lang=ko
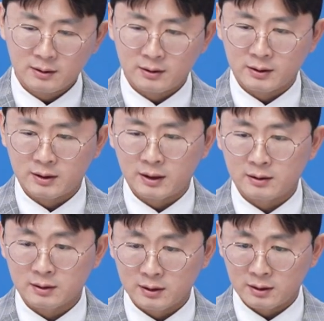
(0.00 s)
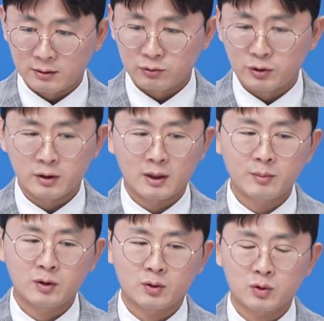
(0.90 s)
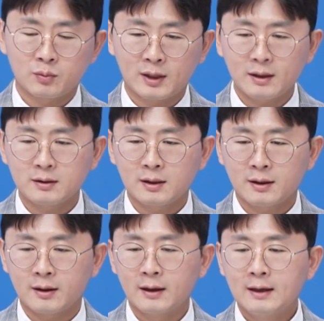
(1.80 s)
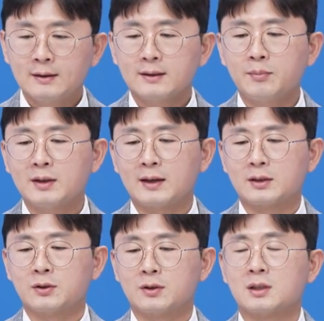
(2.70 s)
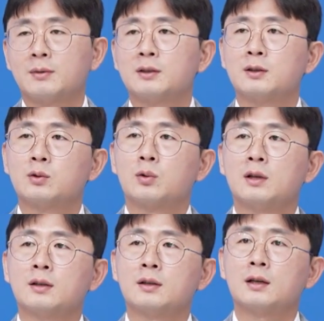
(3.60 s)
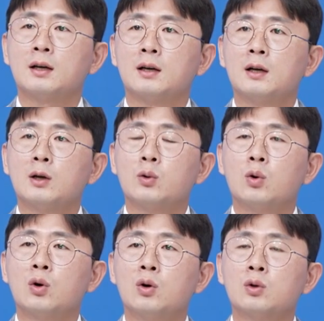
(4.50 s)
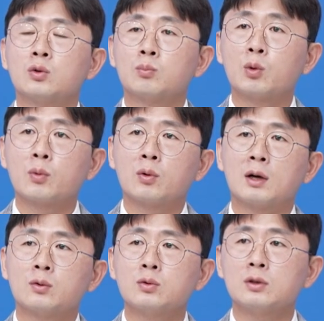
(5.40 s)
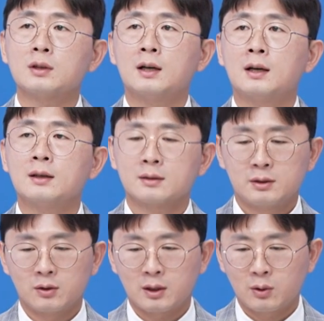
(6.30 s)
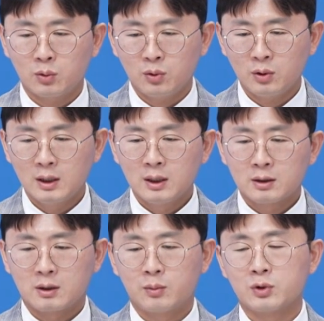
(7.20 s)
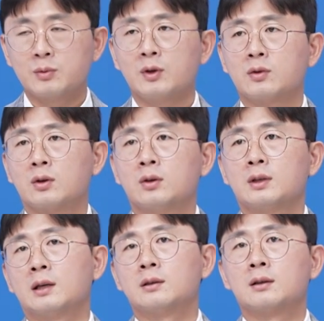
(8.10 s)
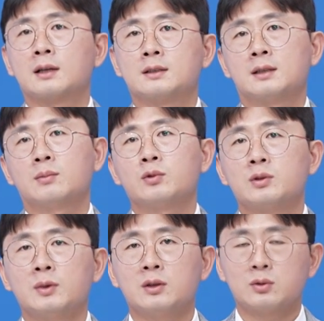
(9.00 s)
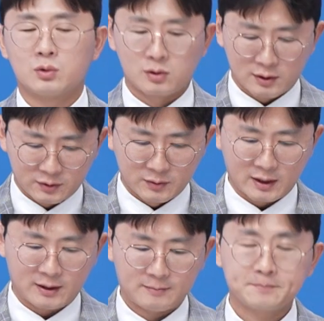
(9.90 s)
어, 기대 그 우려를 하면서 조금 타이트하게 34,000원 잡아드리도록 할 테니까 요 목표가 손절가 기억하고 어, 보시면서 대응을 같이 해보시면 좋을 것 같습니다.